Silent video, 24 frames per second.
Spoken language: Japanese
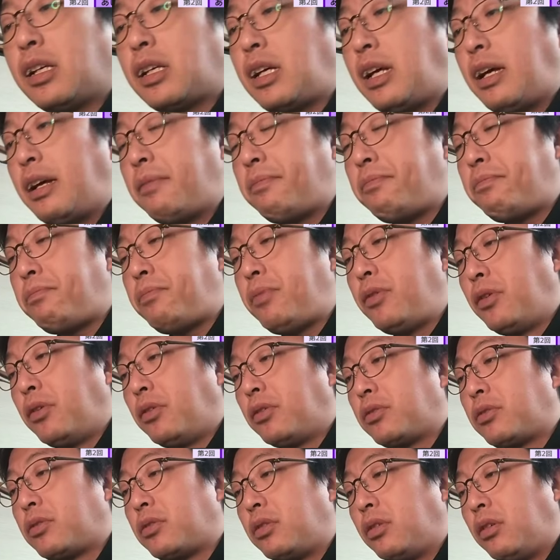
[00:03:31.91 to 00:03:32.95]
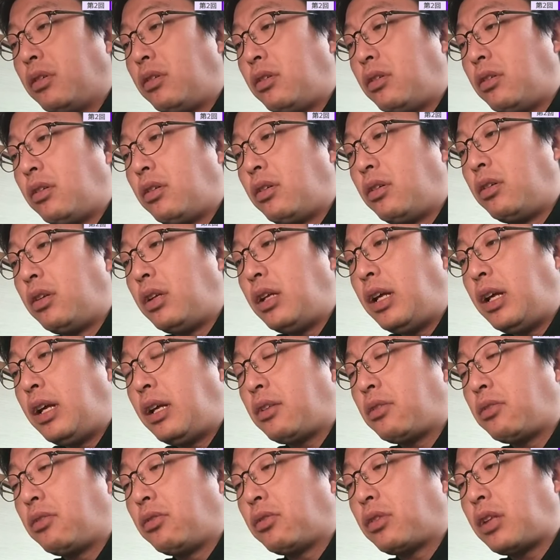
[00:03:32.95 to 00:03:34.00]
うんかんぴょうと,、
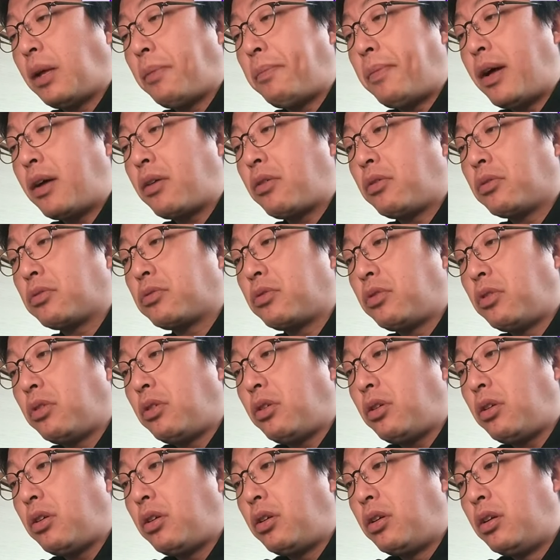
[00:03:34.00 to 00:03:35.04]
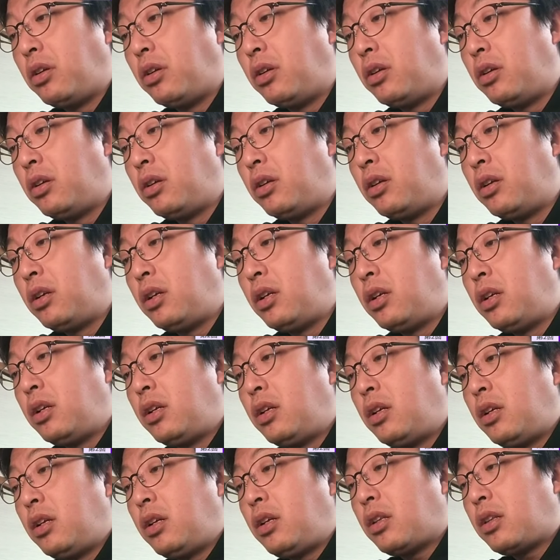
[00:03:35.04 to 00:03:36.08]
えーと、と卵と
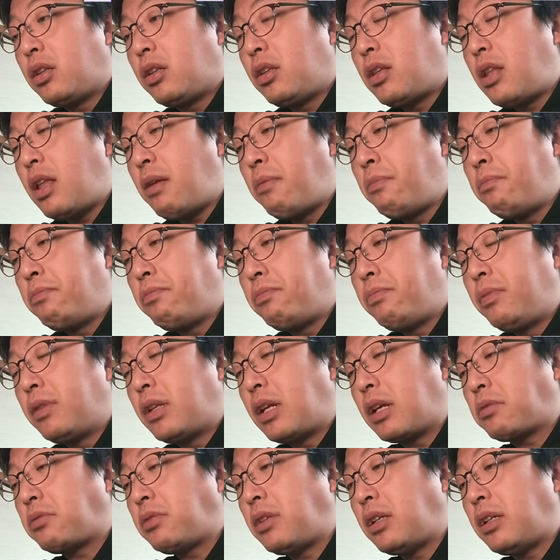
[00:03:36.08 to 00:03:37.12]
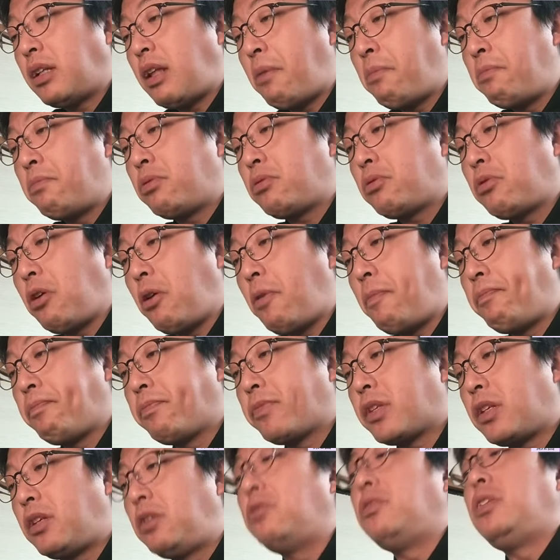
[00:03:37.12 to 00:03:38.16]
でん桜でんぶと
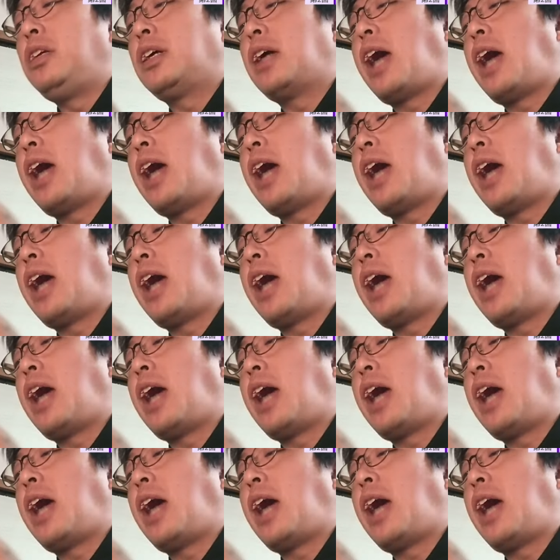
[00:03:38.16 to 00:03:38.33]
きゅうり